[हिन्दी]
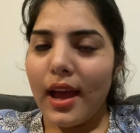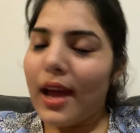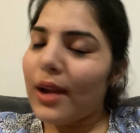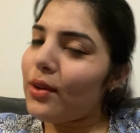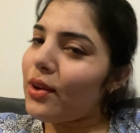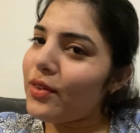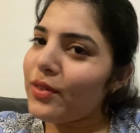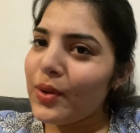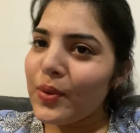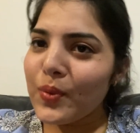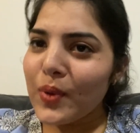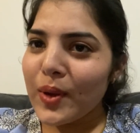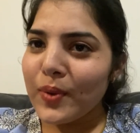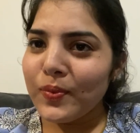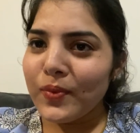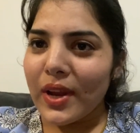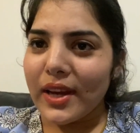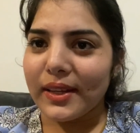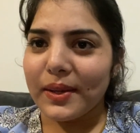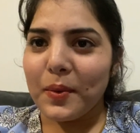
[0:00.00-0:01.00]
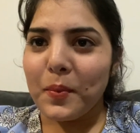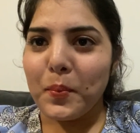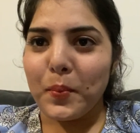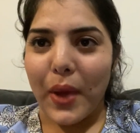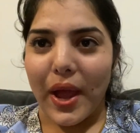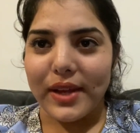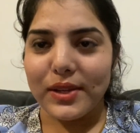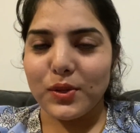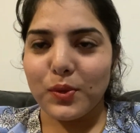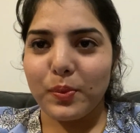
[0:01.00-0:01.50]
हेलो एवरीवन वेलकम
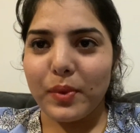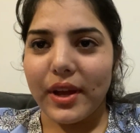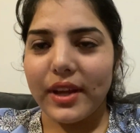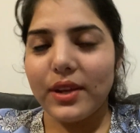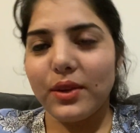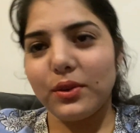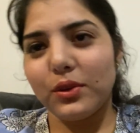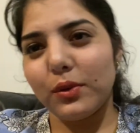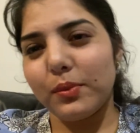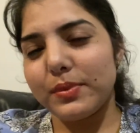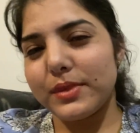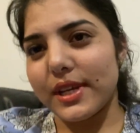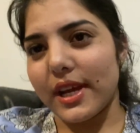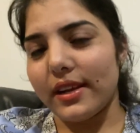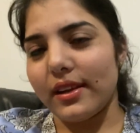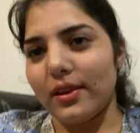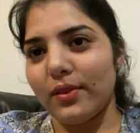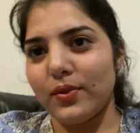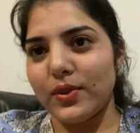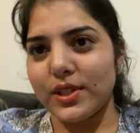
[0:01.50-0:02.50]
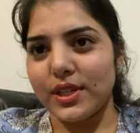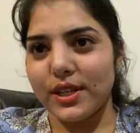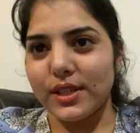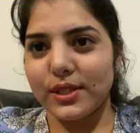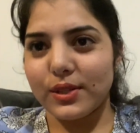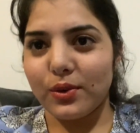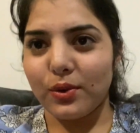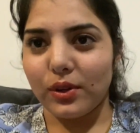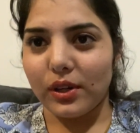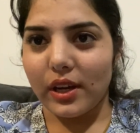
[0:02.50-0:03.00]
बैक टू माय यूट्यूब चैनल विच
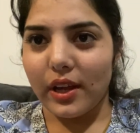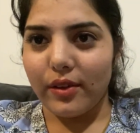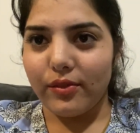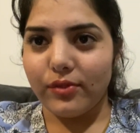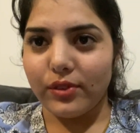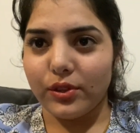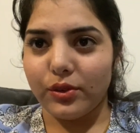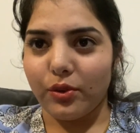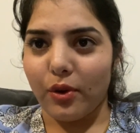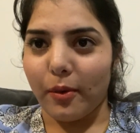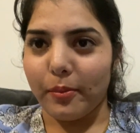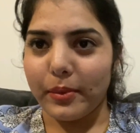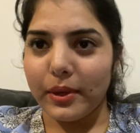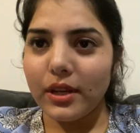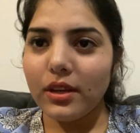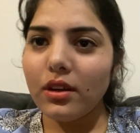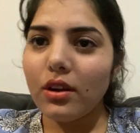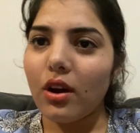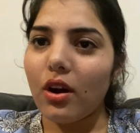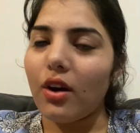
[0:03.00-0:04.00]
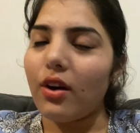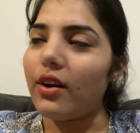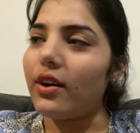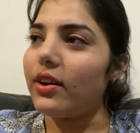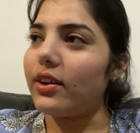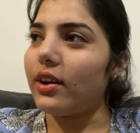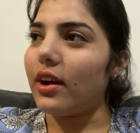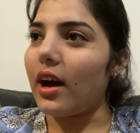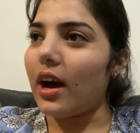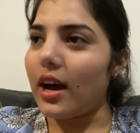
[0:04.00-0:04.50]
इज़ गुड लाइफ विद रॉबिन
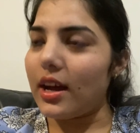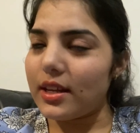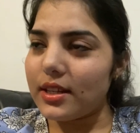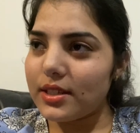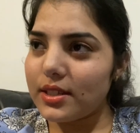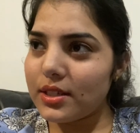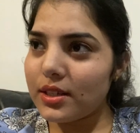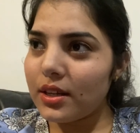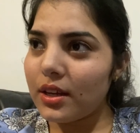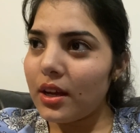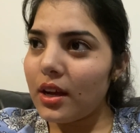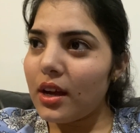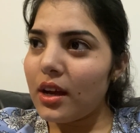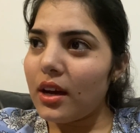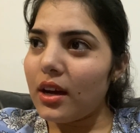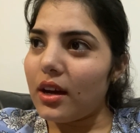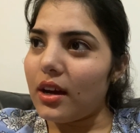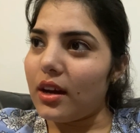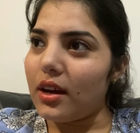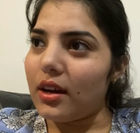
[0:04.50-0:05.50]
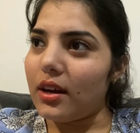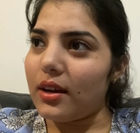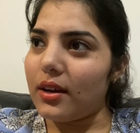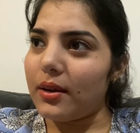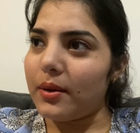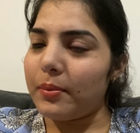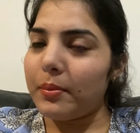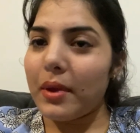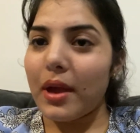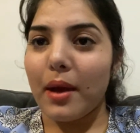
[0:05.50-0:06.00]
और आज आ,
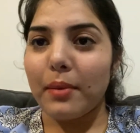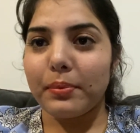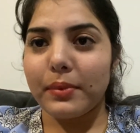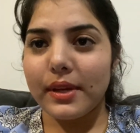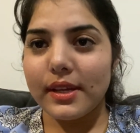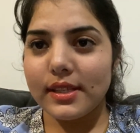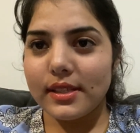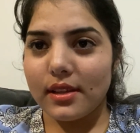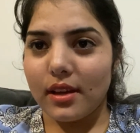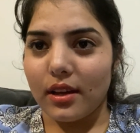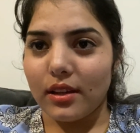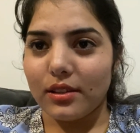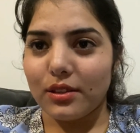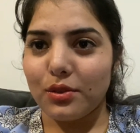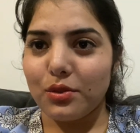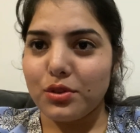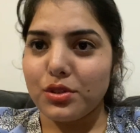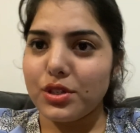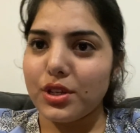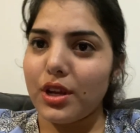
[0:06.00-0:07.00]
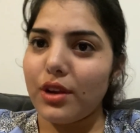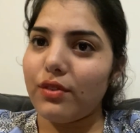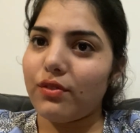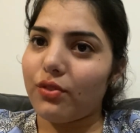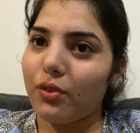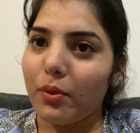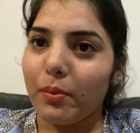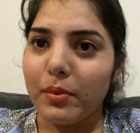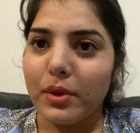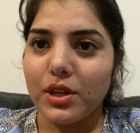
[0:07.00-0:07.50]
मैं आपके साथ कुछ
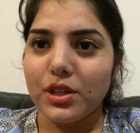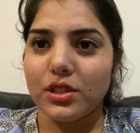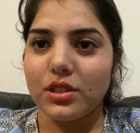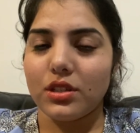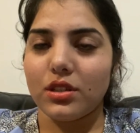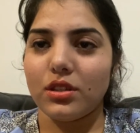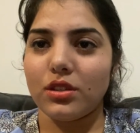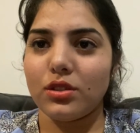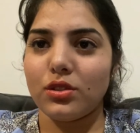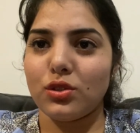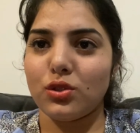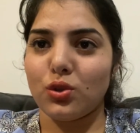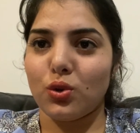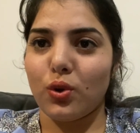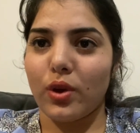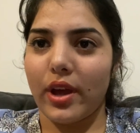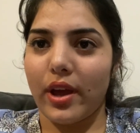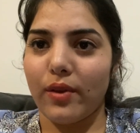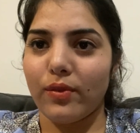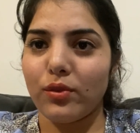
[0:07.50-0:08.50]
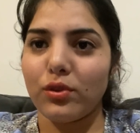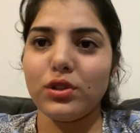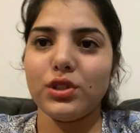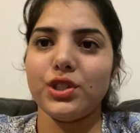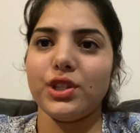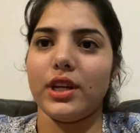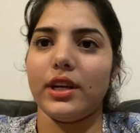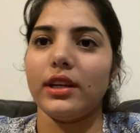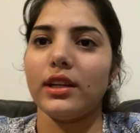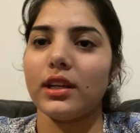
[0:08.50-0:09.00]
इन्फॉर्मेशन जो है वो
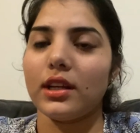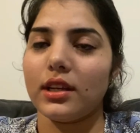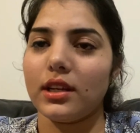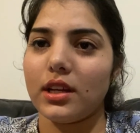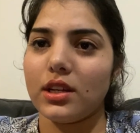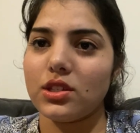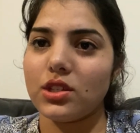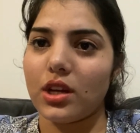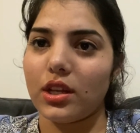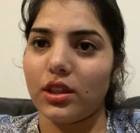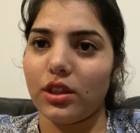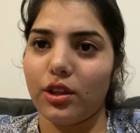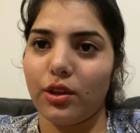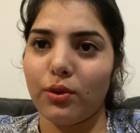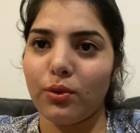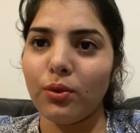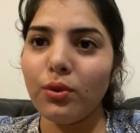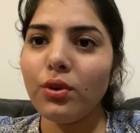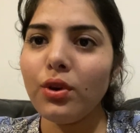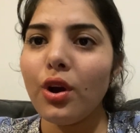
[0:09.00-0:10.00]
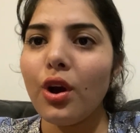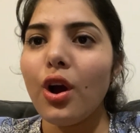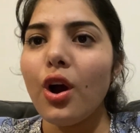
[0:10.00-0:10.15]
शेयर करना चाहती हूँ